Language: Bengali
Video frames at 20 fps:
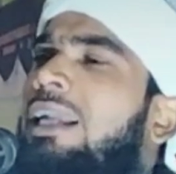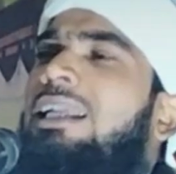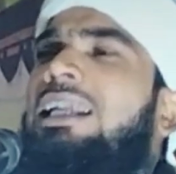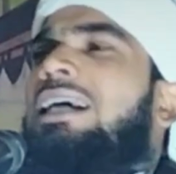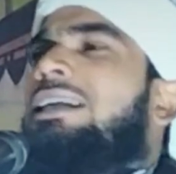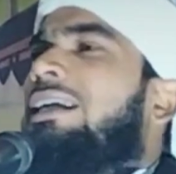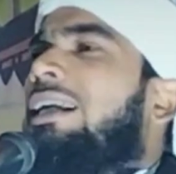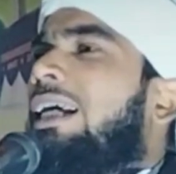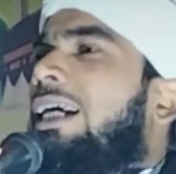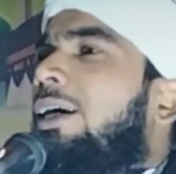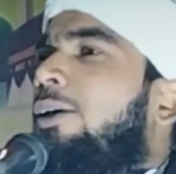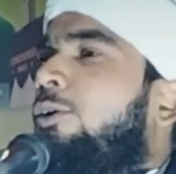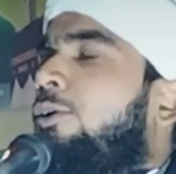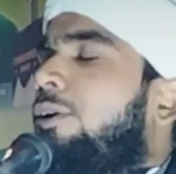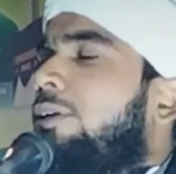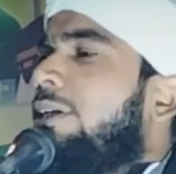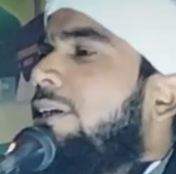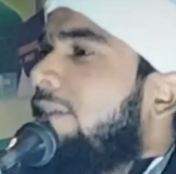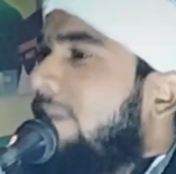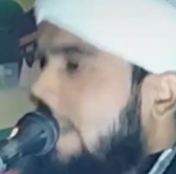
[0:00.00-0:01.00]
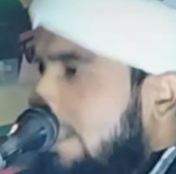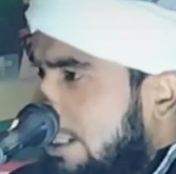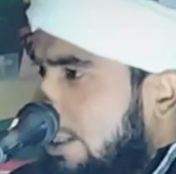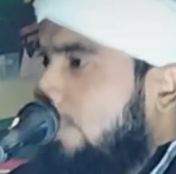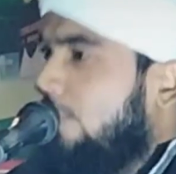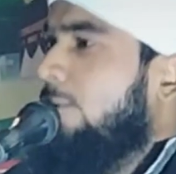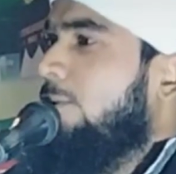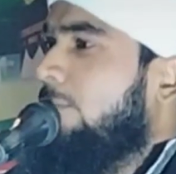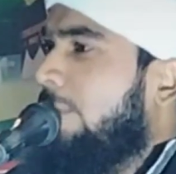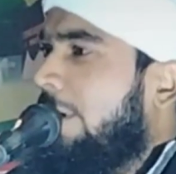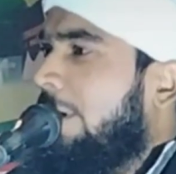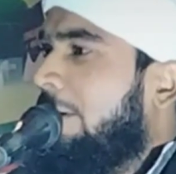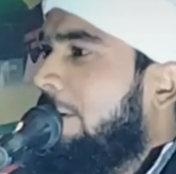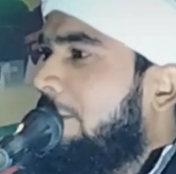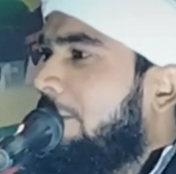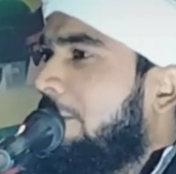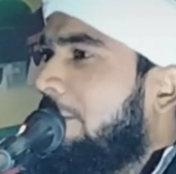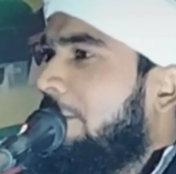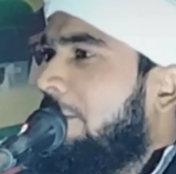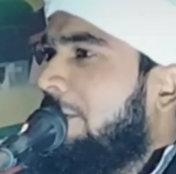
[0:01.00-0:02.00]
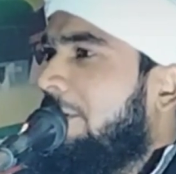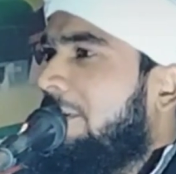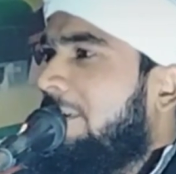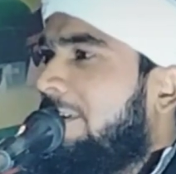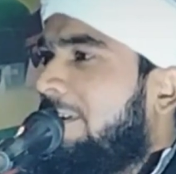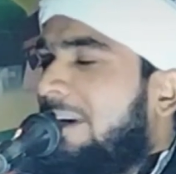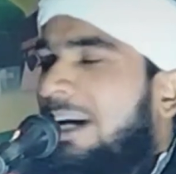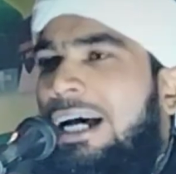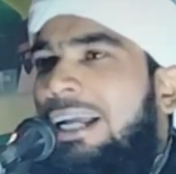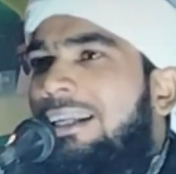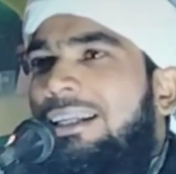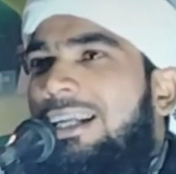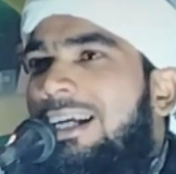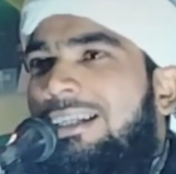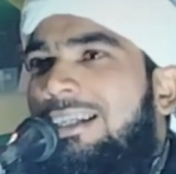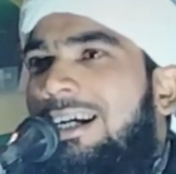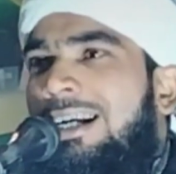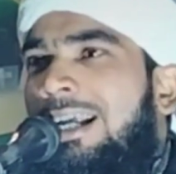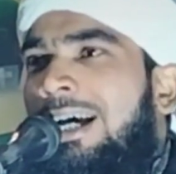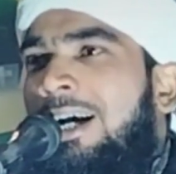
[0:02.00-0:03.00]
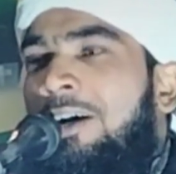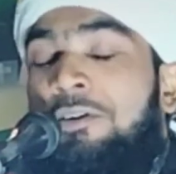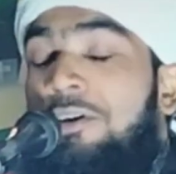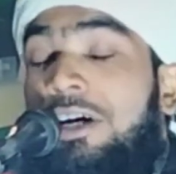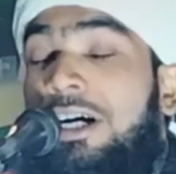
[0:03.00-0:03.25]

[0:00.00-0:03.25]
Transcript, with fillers: আল্লাহ ছাড়া কারোর কাছে সেজদা করবেন আল্লাহ ছাড়া